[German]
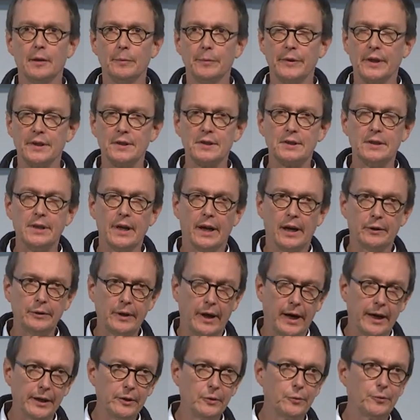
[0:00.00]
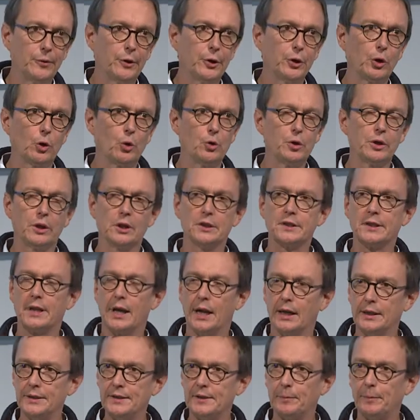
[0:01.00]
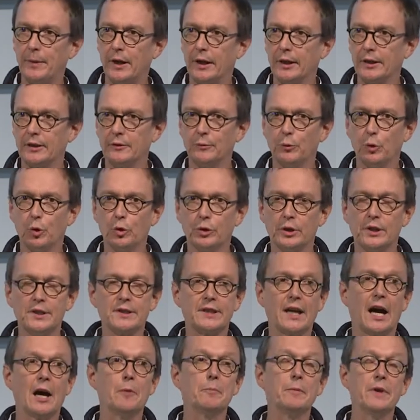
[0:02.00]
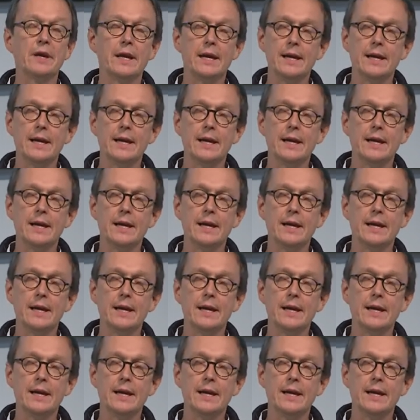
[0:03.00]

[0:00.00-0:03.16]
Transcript: dass die Anforderungen des leistbaren Wohnens am